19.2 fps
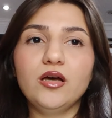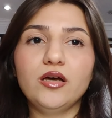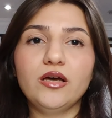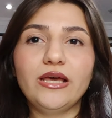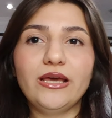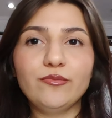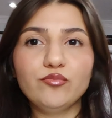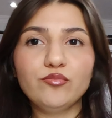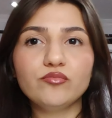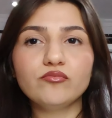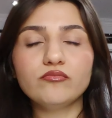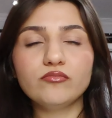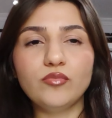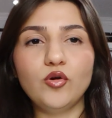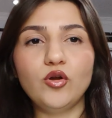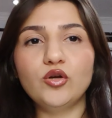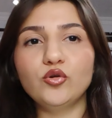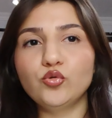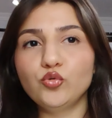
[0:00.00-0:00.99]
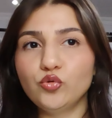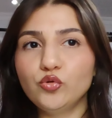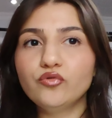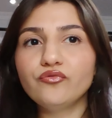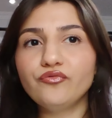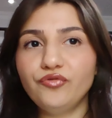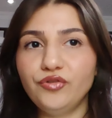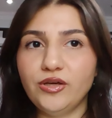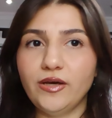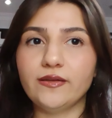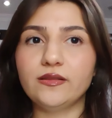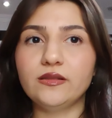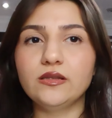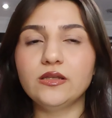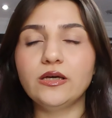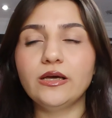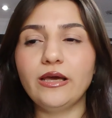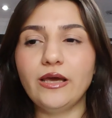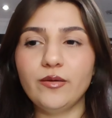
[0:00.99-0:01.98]
e, hem böyle uygun
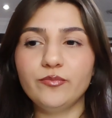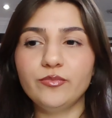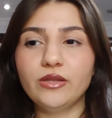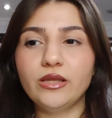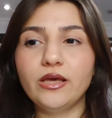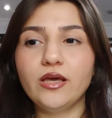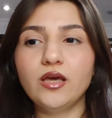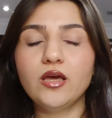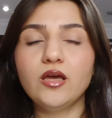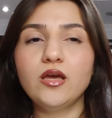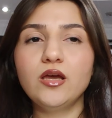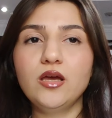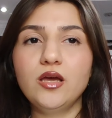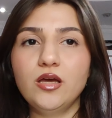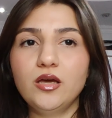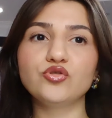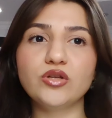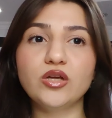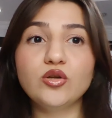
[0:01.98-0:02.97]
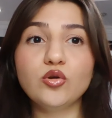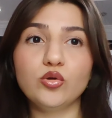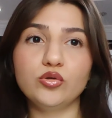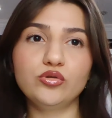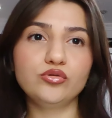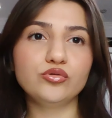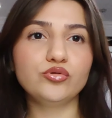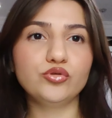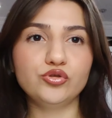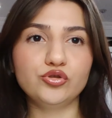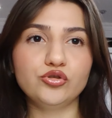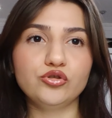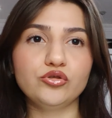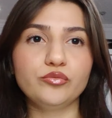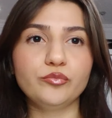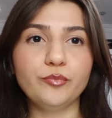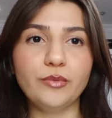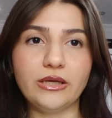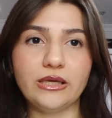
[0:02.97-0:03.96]
fiyatlı hem de güzel olduğunu
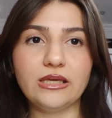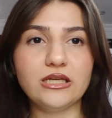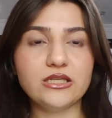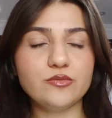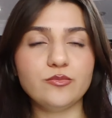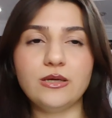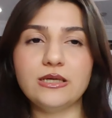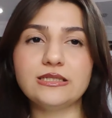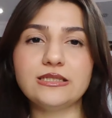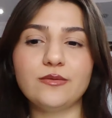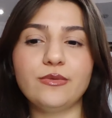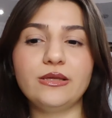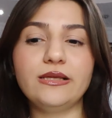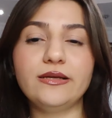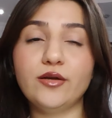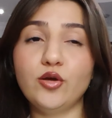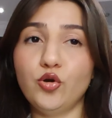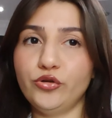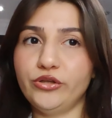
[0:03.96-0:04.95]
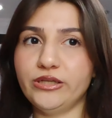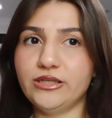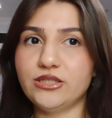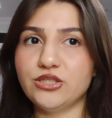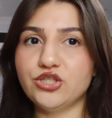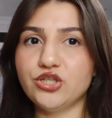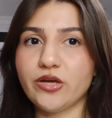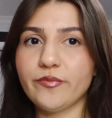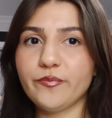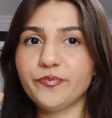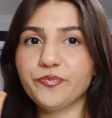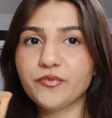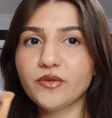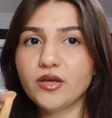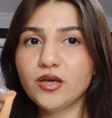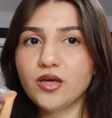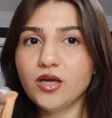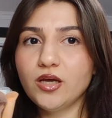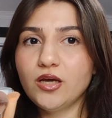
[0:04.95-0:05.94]
düşündüğüm makyaj malzemeleri önereceğim.
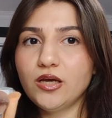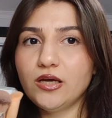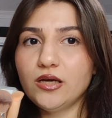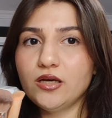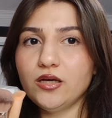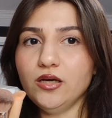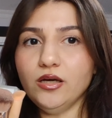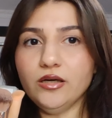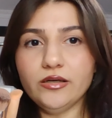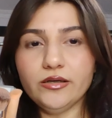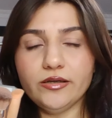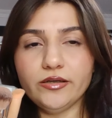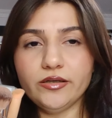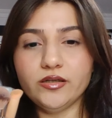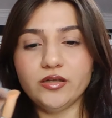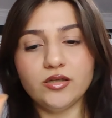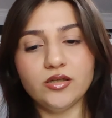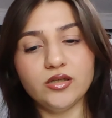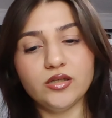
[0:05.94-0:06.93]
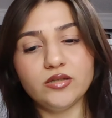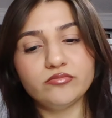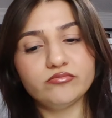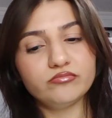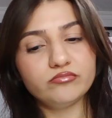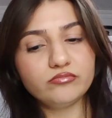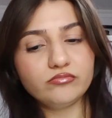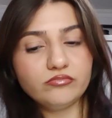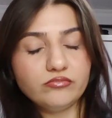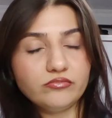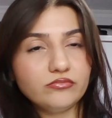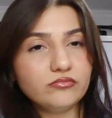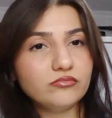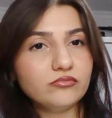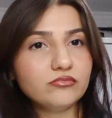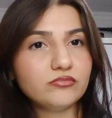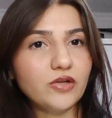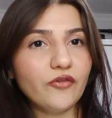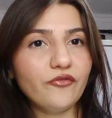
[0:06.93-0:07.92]
Ee,
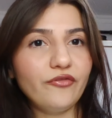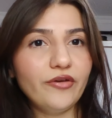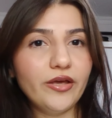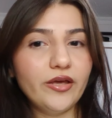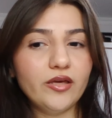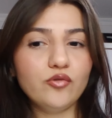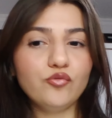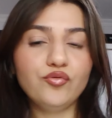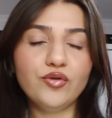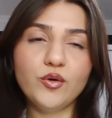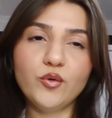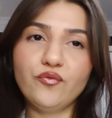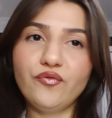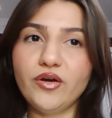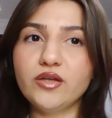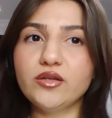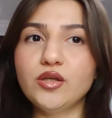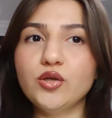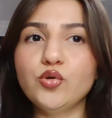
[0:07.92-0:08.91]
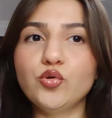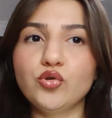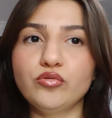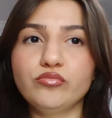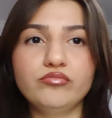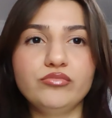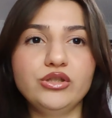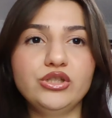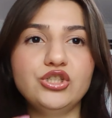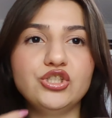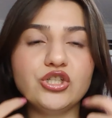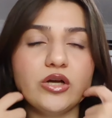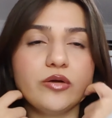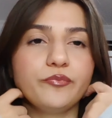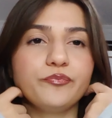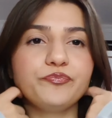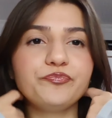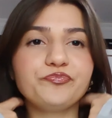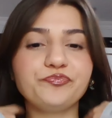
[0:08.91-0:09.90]
ve ufak ufak da
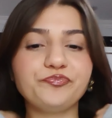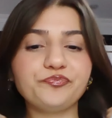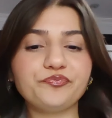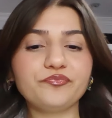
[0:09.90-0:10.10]
yorumlayacağım.